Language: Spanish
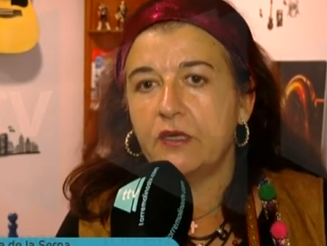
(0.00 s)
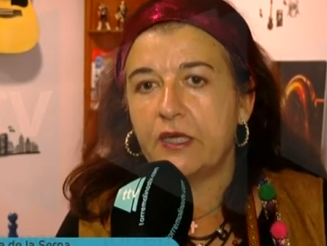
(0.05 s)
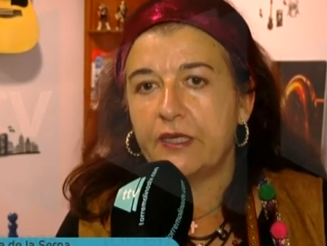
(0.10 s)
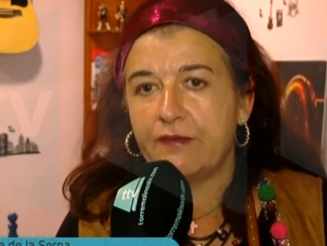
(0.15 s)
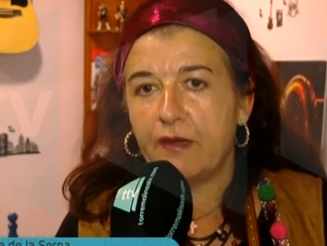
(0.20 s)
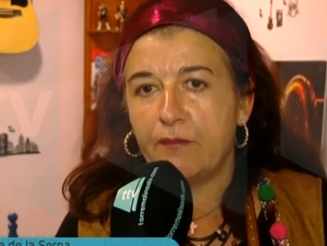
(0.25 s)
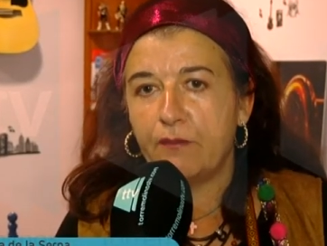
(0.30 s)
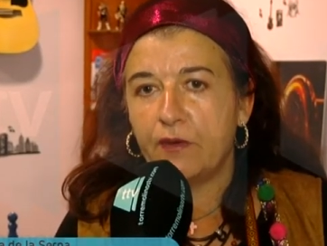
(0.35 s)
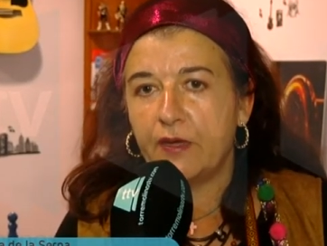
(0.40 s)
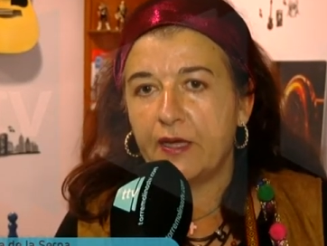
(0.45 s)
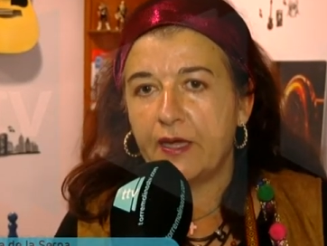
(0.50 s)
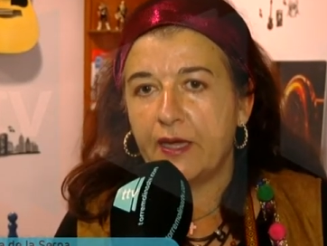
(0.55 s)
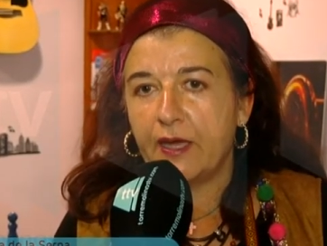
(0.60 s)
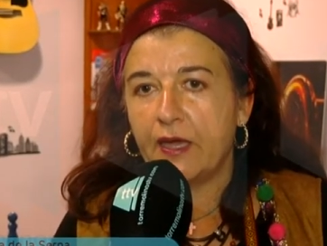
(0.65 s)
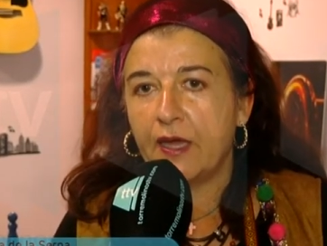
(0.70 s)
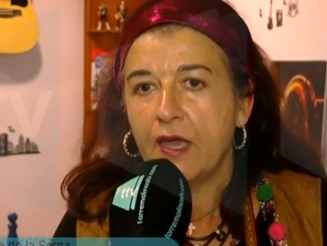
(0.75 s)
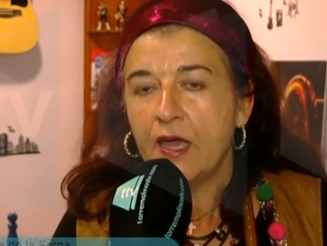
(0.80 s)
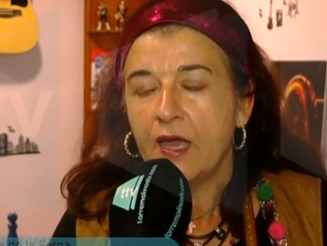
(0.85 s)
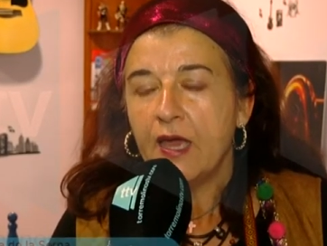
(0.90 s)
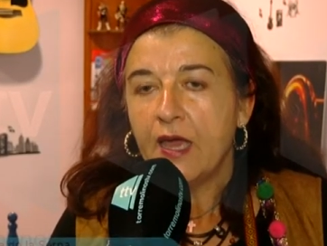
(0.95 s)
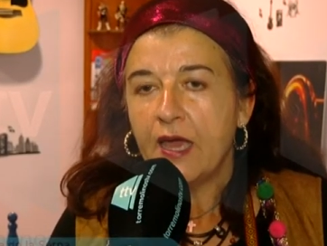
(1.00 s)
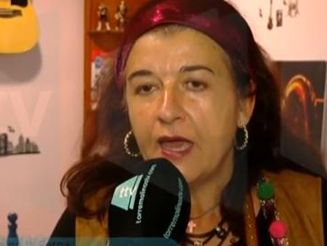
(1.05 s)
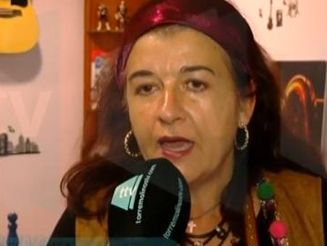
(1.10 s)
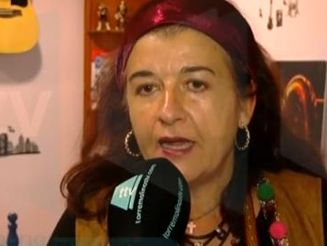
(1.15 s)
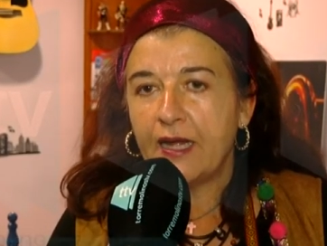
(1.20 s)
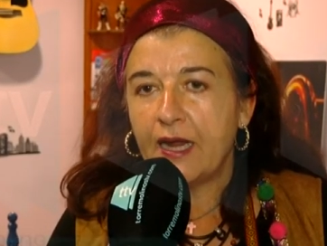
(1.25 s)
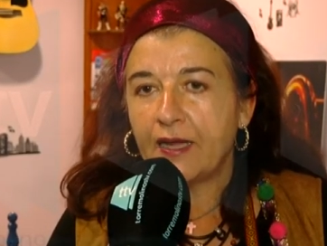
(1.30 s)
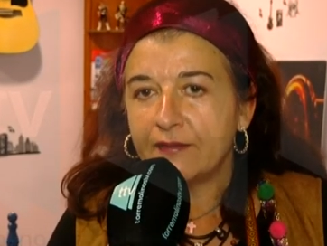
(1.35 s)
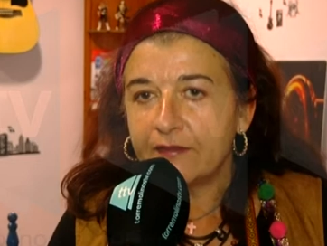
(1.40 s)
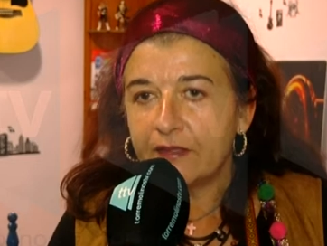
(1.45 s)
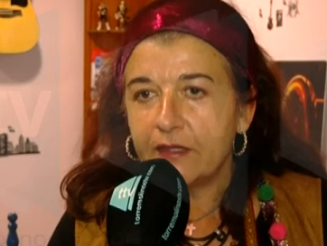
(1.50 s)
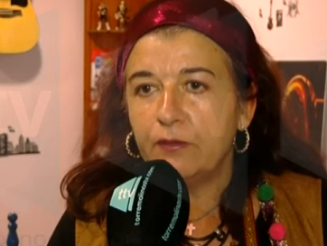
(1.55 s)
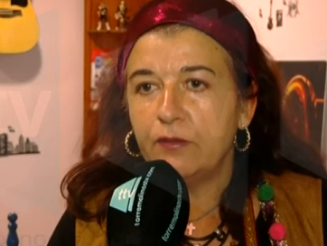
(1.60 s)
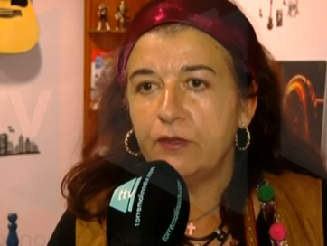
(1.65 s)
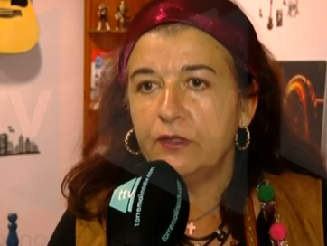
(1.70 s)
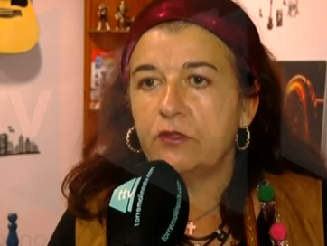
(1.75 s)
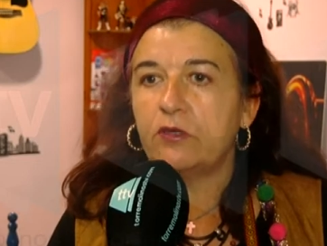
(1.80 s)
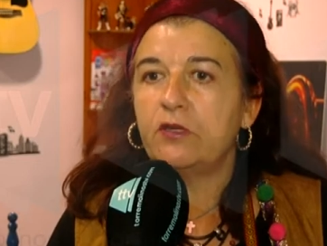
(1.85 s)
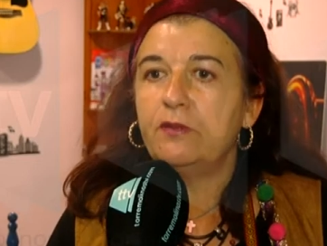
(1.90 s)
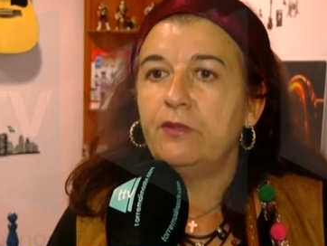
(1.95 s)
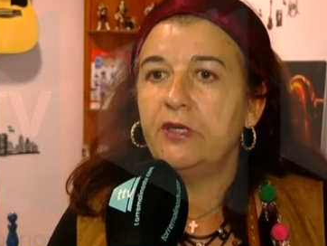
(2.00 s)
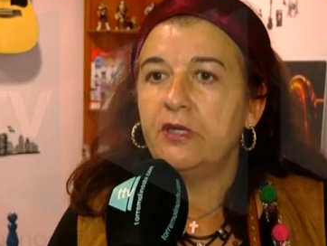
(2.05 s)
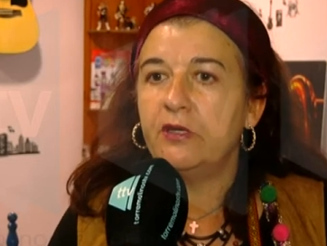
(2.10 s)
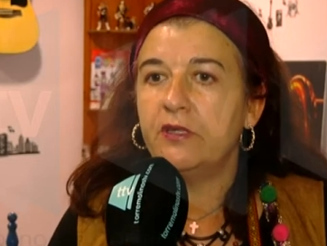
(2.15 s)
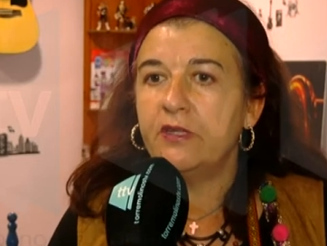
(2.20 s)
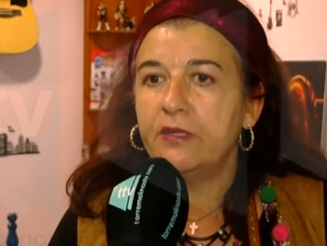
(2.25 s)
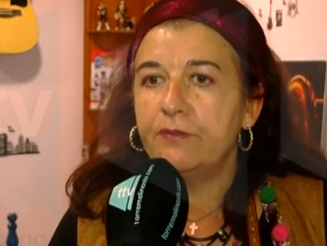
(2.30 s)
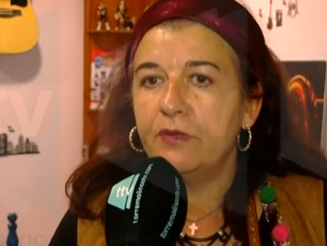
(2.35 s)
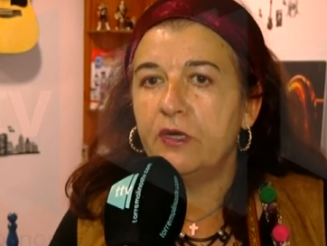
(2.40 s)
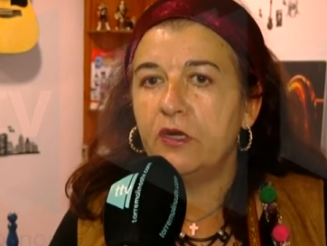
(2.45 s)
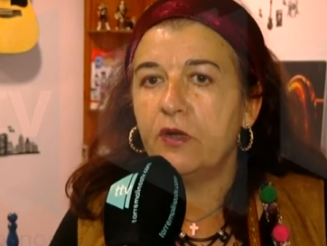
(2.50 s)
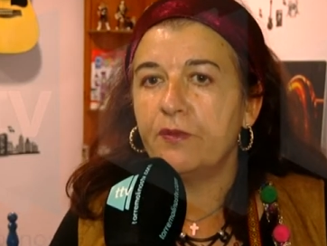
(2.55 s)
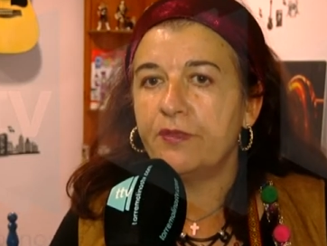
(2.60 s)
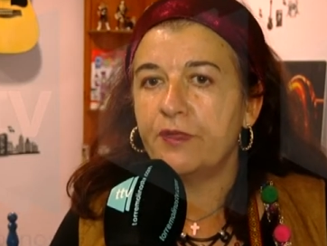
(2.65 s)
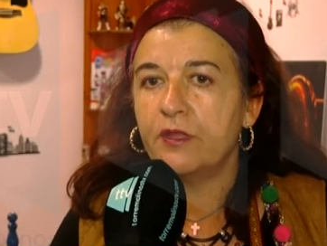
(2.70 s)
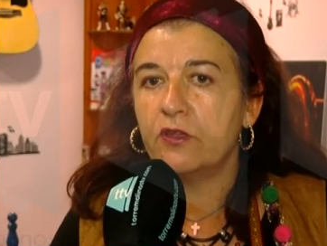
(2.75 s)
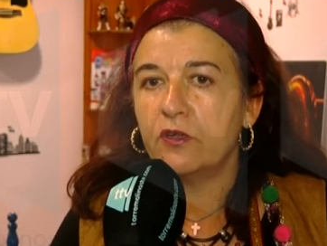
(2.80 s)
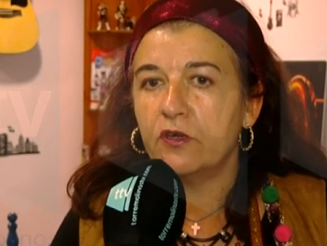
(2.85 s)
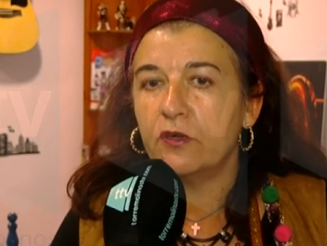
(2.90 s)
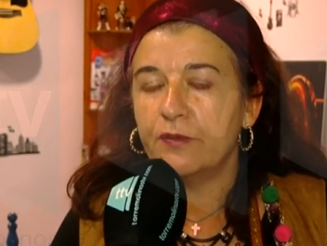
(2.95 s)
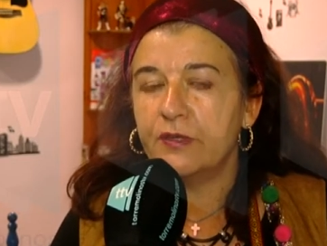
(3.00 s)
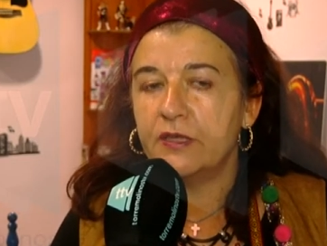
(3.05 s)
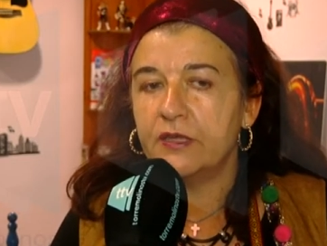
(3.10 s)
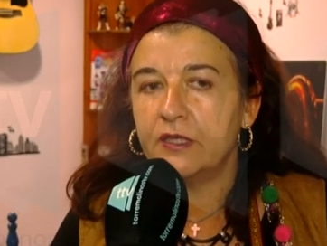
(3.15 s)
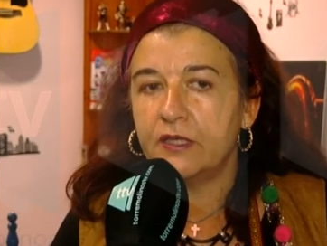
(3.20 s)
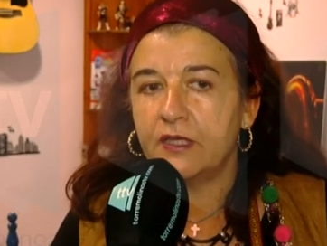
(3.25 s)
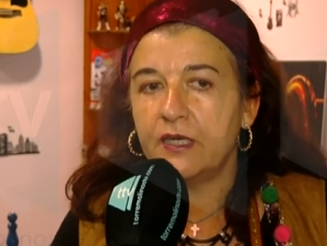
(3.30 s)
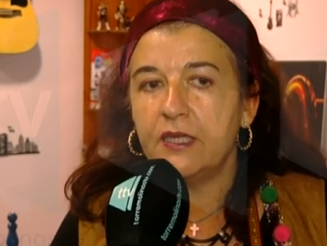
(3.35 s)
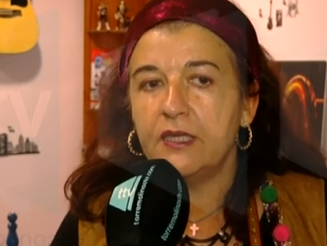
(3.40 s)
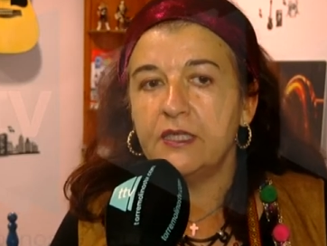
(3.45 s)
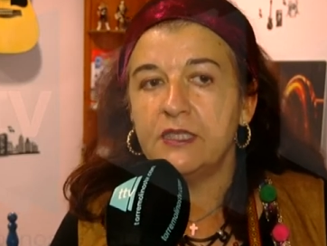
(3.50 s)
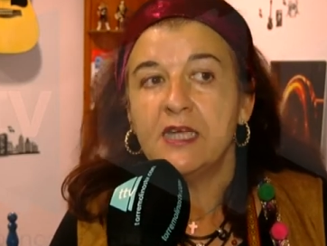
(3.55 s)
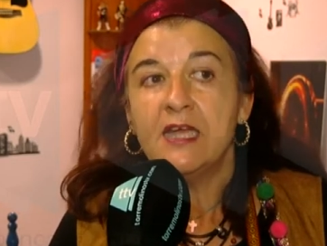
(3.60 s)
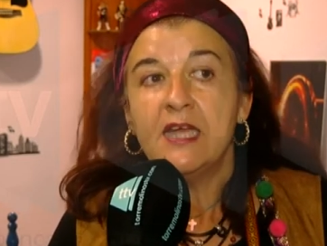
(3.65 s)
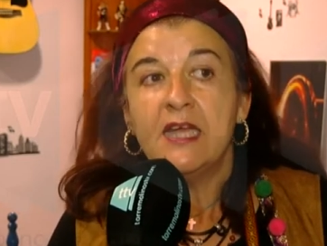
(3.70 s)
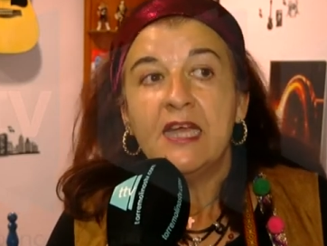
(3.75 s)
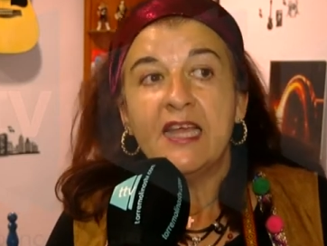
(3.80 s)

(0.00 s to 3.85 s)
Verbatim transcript: que llevamos en, activo en Torremolino desde 1993.